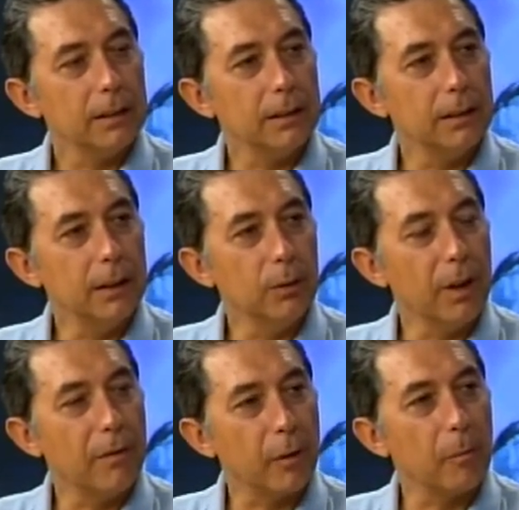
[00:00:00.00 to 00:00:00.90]
de
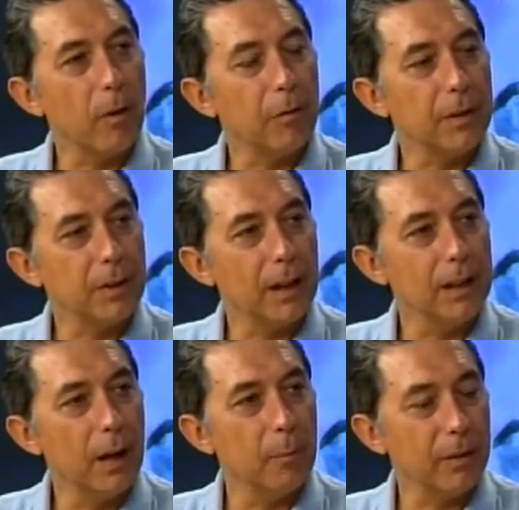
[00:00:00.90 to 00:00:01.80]
una forma oficial
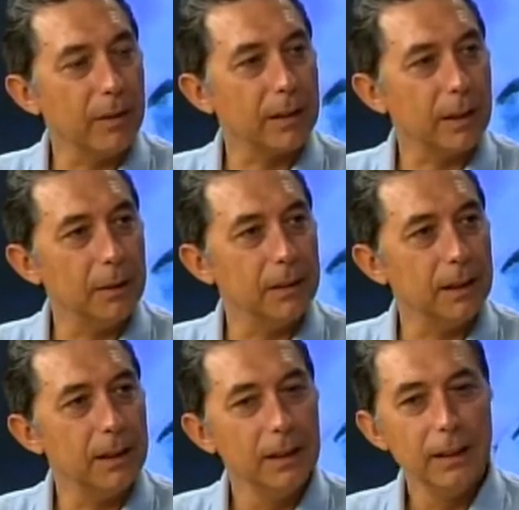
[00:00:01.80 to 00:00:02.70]
ya
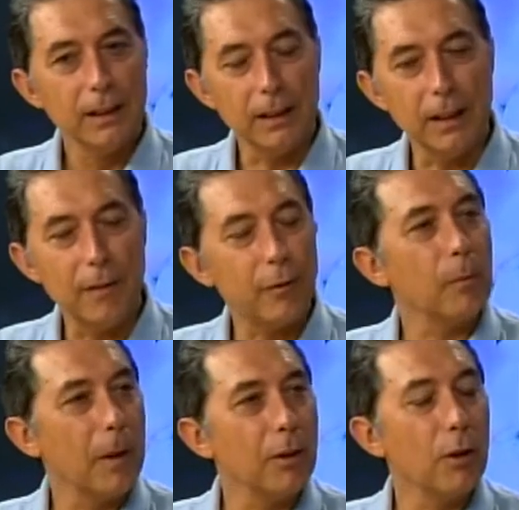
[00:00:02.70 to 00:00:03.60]
perfectamente la
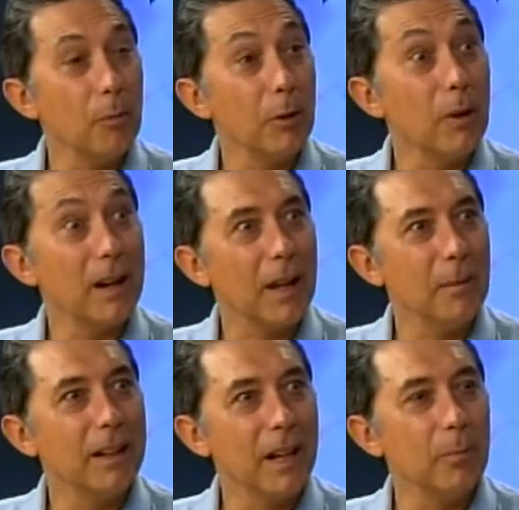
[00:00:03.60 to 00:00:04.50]
formación como digo,
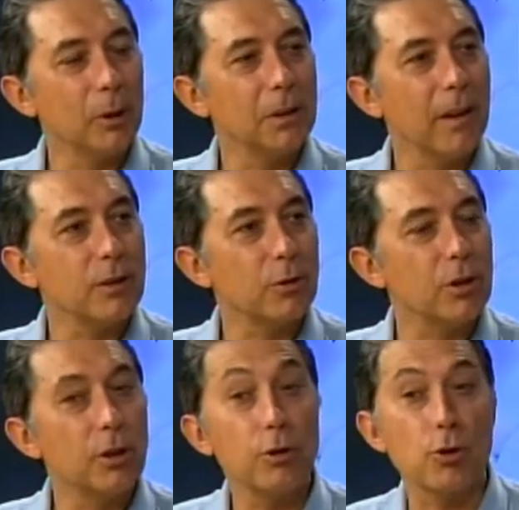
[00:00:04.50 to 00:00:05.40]
académica y deportiva de estos
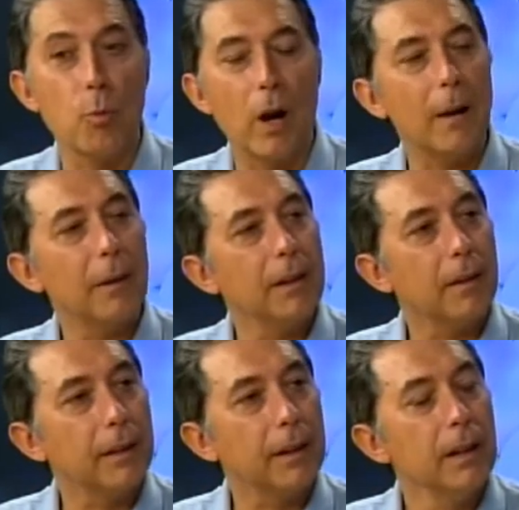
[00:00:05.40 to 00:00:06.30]
chicos, como acaban de
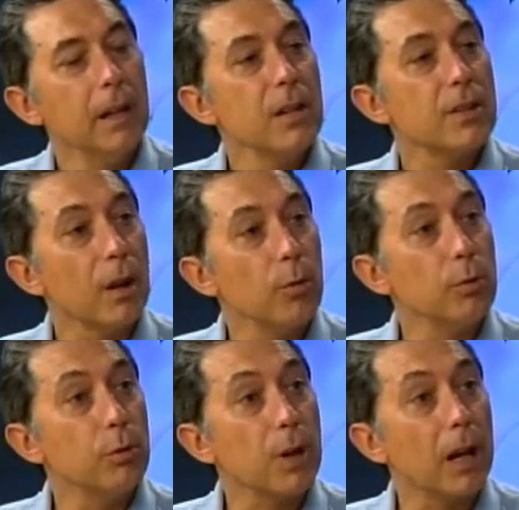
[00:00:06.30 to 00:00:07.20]
hacer,
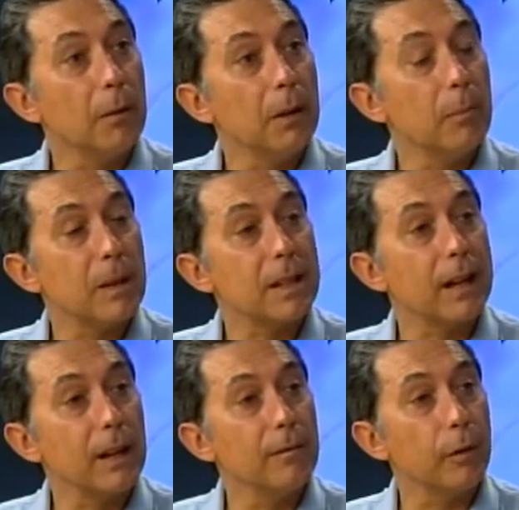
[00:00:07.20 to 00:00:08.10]
según nos acaban de pasar
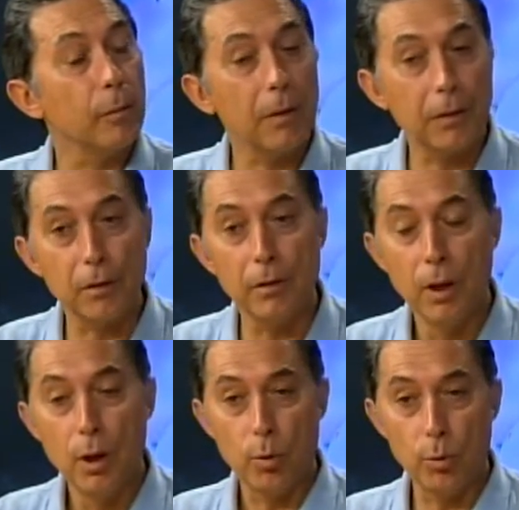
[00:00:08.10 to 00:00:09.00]
la información
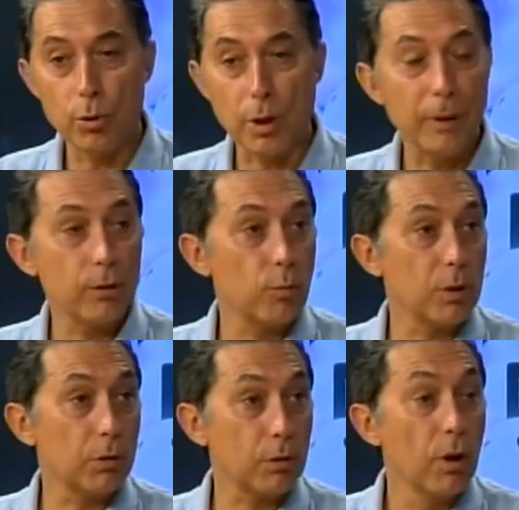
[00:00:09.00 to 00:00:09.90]
unos amigos
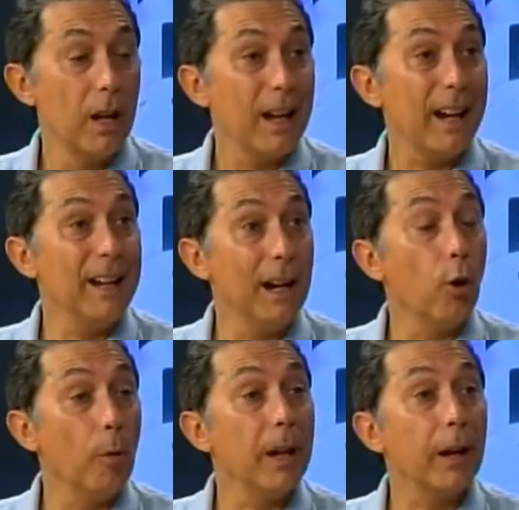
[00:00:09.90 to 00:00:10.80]
nuestros en el
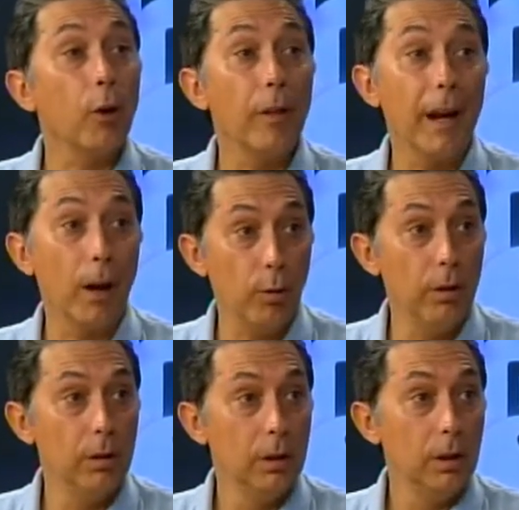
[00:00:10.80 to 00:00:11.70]
gobierno de
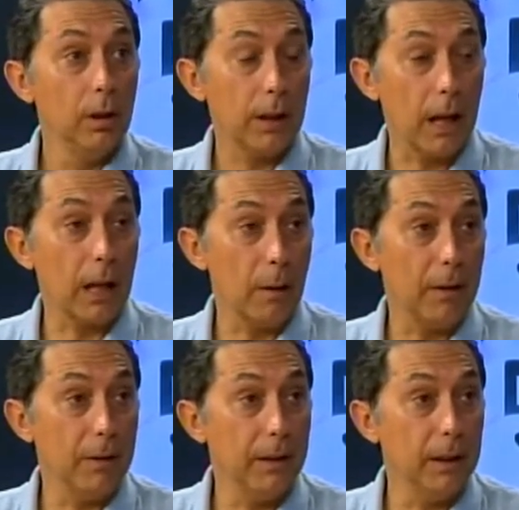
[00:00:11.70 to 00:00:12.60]
Aragón, que
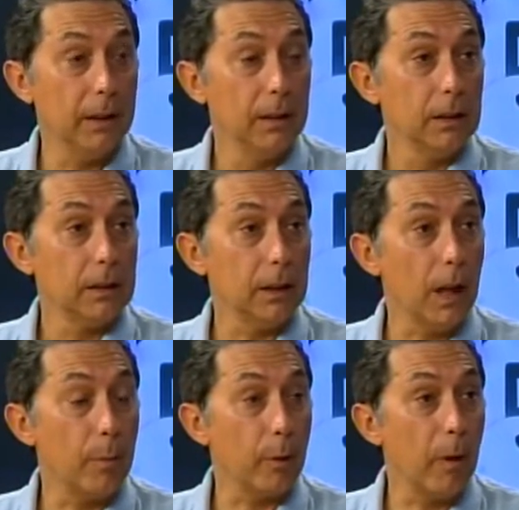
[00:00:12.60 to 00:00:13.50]
acaban de eh,
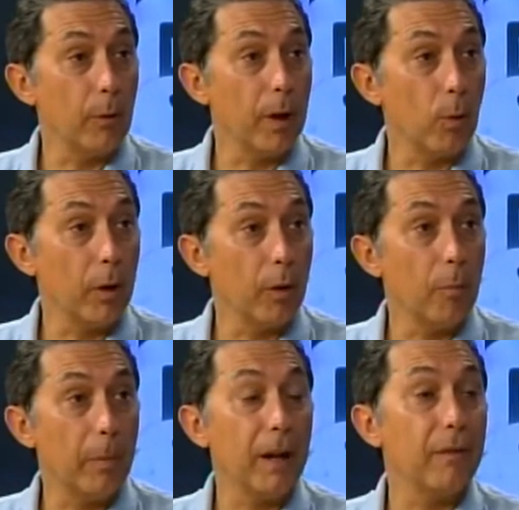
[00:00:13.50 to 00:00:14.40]
aprobar un acuerdo
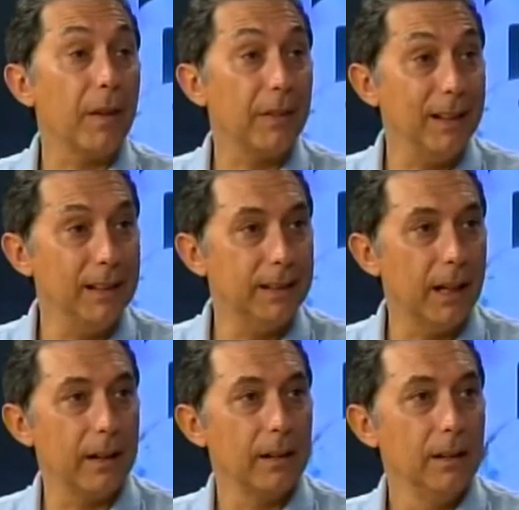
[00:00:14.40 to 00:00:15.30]
para
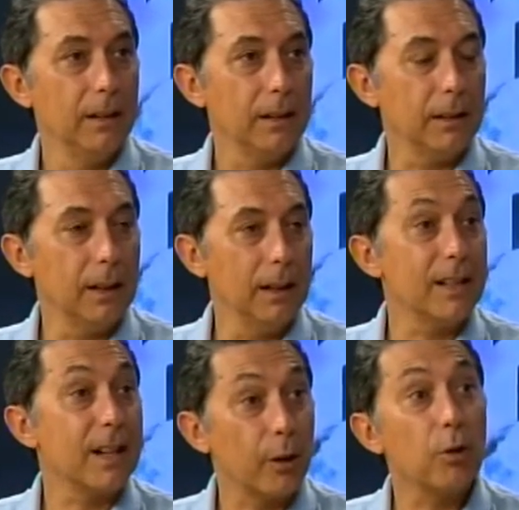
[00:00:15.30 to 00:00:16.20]
facilitar eh, el
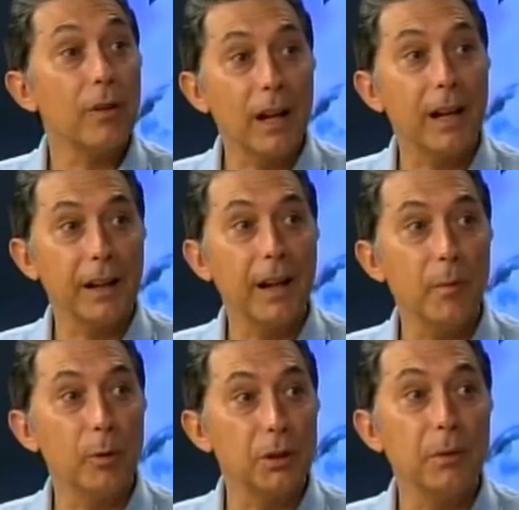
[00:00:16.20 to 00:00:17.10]
desarrollo de la carrera
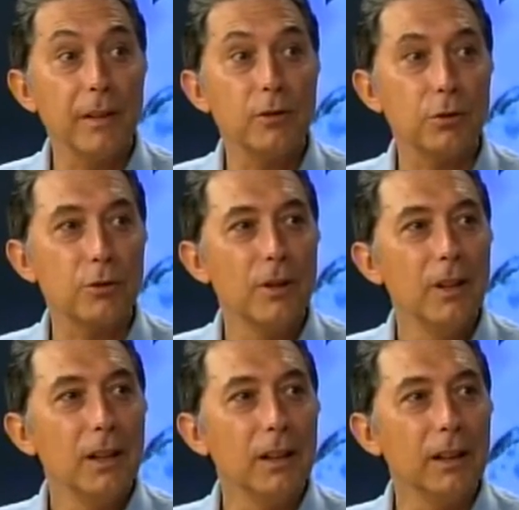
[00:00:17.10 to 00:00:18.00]
deportiva de estos
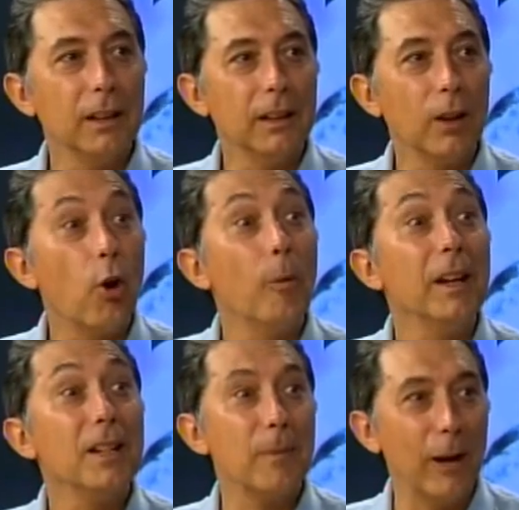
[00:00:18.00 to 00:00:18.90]
eh,
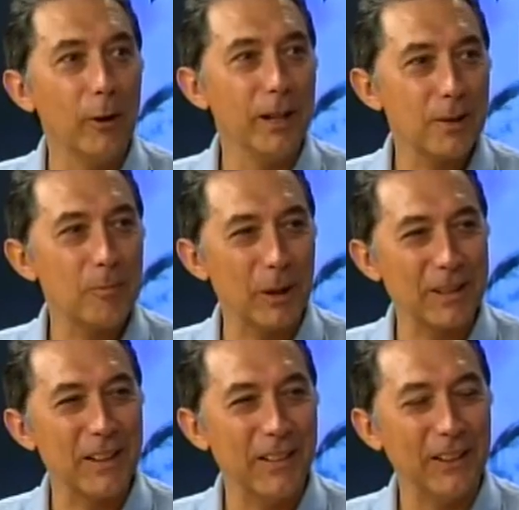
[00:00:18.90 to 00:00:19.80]
jóvenes valores, por
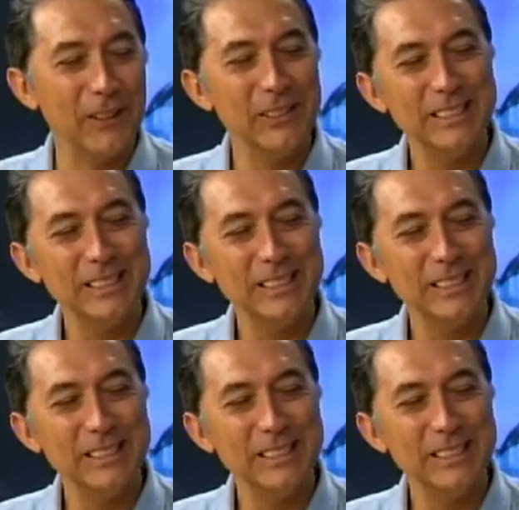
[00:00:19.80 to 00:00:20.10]
así decirlo.